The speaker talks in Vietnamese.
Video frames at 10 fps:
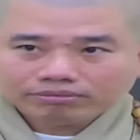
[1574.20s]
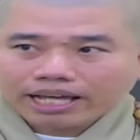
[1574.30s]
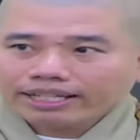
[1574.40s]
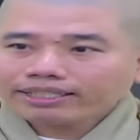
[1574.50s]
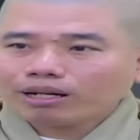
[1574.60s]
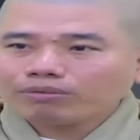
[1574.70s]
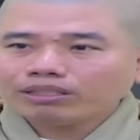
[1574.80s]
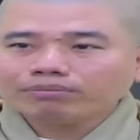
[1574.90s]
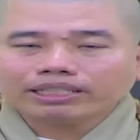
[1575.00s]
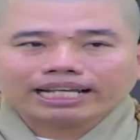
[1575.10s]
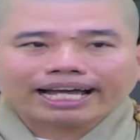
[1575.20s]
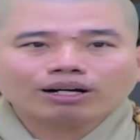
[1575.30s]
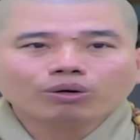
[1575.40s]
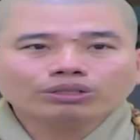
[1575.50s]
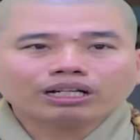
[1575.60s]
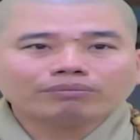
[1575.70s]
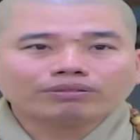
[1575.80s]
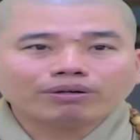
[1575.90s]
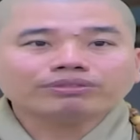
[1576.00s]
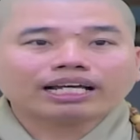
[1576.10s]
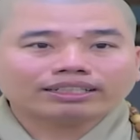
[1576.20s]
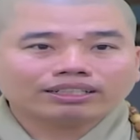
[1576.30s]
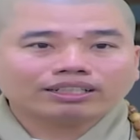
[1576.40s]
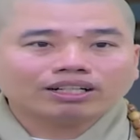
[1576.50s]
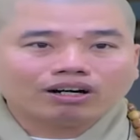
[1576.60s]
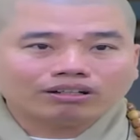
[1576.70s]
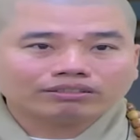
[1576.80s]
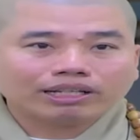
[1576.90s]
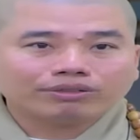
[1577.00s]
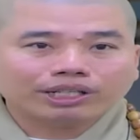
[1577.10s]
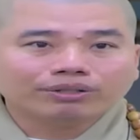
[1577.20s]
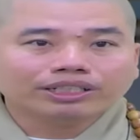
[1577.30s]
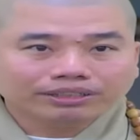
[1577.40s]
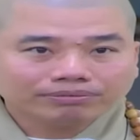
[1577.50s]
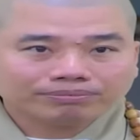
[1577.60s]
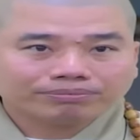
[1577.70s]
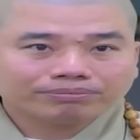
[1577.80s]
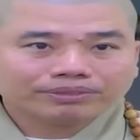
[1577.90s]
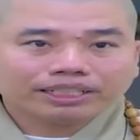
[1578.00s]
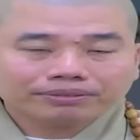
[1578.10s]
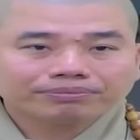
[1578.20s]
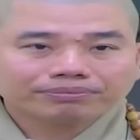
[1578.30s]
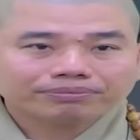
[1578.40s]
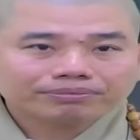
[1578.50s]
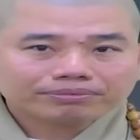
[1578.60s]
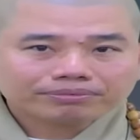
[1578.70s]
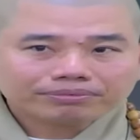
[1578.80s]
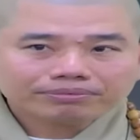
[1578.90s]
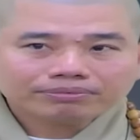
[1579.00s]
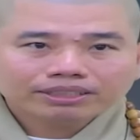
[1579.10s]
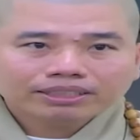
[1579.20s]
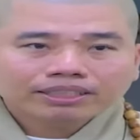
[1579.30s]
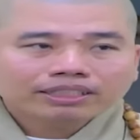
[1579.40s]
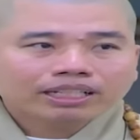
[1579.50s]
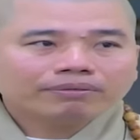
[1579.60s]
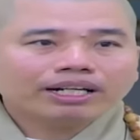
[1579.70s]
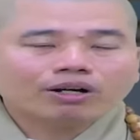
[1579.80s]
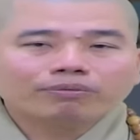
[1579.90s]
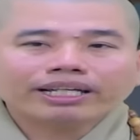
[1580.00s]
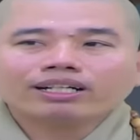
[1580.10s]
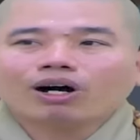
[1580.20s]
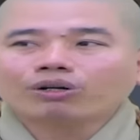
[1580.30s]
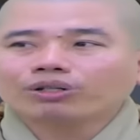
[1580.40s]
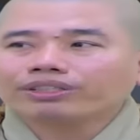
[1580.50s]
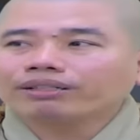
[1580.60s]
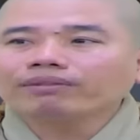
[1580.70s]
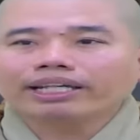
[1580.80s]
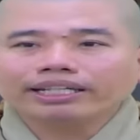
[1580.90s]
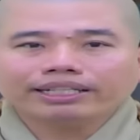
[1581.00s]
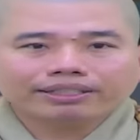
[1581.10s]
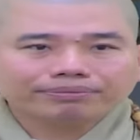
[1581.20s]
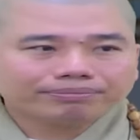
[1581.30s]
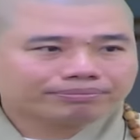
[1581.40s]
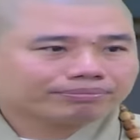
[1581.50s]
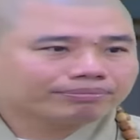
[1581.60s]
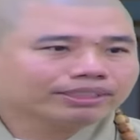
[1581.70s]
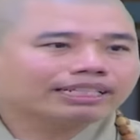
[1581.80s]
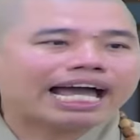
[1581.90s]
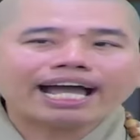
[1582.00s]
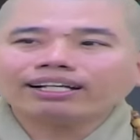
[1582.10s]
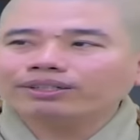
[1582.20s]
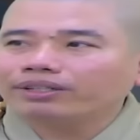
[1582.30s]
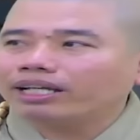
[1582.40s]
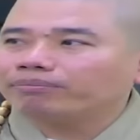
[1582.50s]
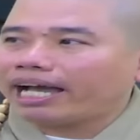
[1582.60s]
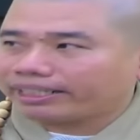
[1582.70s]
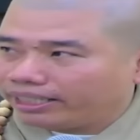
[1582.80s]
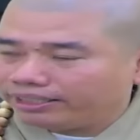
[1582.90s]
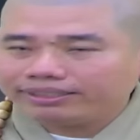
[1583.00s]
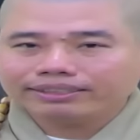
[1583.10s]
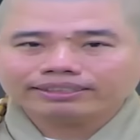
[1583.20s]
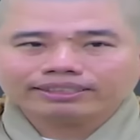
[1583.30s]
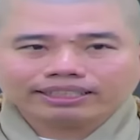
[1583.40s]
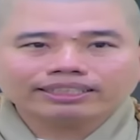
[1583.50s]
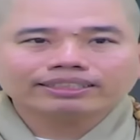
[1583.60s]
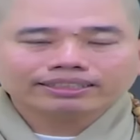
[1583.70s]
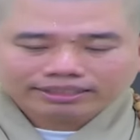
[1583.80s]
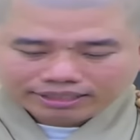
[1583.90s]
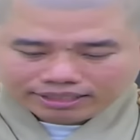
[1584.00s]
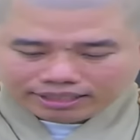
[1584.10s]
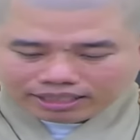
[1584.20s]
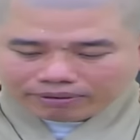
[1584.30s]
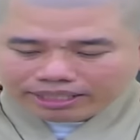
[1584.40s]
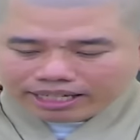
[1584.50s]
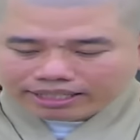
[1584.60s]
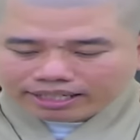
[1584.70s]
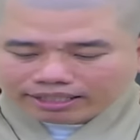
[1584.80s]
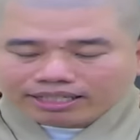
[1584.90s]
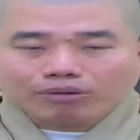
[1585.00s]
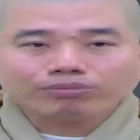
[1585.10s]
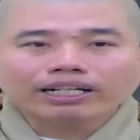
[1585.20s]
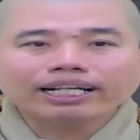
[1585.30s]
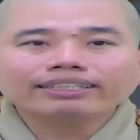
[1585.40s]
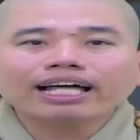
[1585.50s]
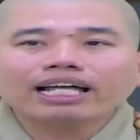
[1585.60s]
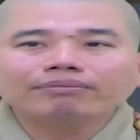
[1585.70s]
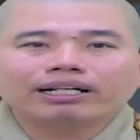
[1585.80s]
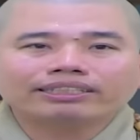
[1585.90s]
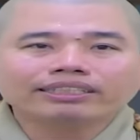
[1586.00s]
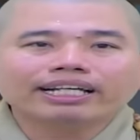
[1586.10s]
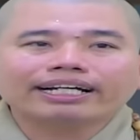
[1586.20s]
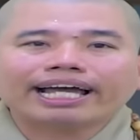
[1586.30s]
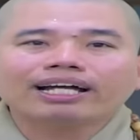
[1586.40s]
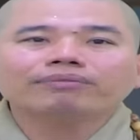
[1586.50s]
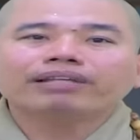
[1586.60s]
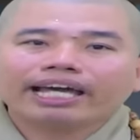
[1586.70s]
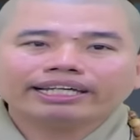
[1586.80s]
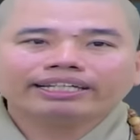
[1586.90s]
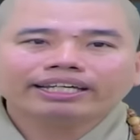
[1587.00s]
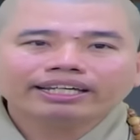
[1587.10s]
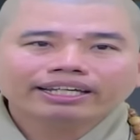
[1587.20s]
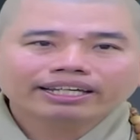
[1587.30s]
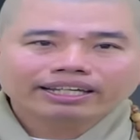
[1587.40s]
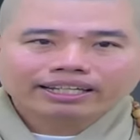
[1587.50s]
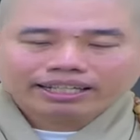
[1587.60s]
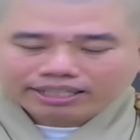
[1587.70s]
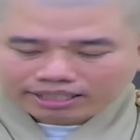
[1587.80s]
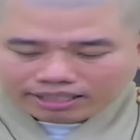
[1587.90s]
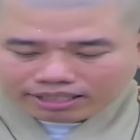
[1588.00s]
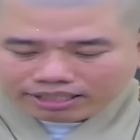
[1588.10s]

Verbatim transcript: để xong á, mình ăn uống xong mình phóng sanh cho nó gọn theo chiều hướng thấy không nó bắt đầu mấy cô đồ chuẩn bị à, nước đá đồ lên bàn đi ha Rồi bây giờ những đức đọc những cái tên mà sinh nhật ngày hôm nay à,